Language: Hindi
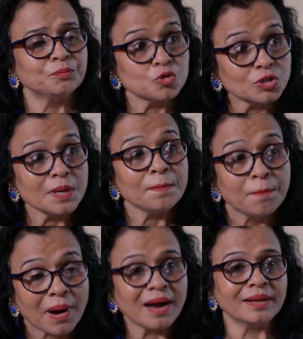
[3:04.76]
उसके
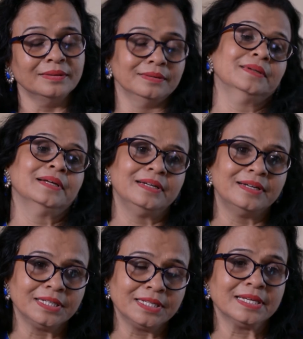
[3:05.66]
बाद
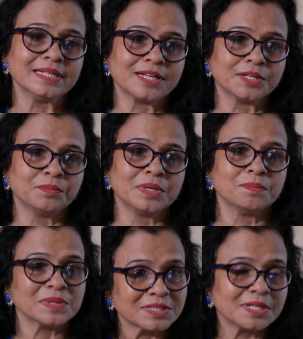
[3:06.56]
लड़की के साथ में
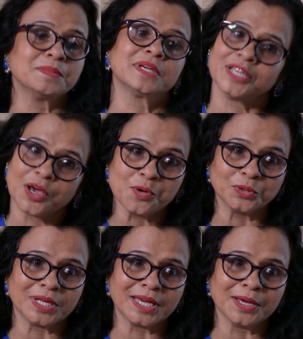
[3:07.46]
बस्ती में क्या
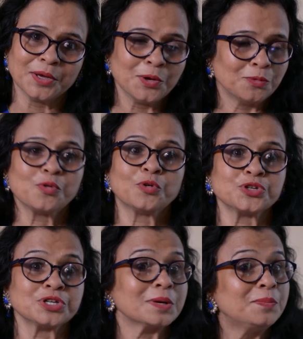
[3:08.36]
होता है वो
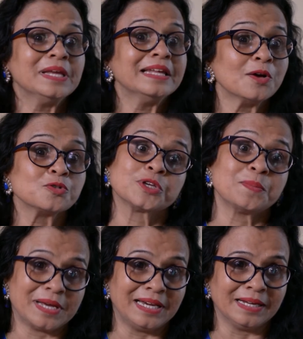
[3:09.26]
क्वेश्चन कभी नहीं आया उसके
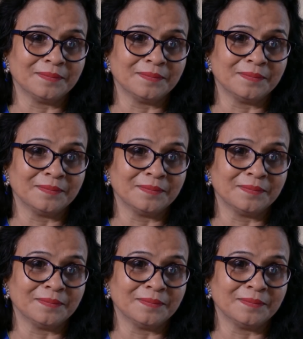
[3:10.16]
पहले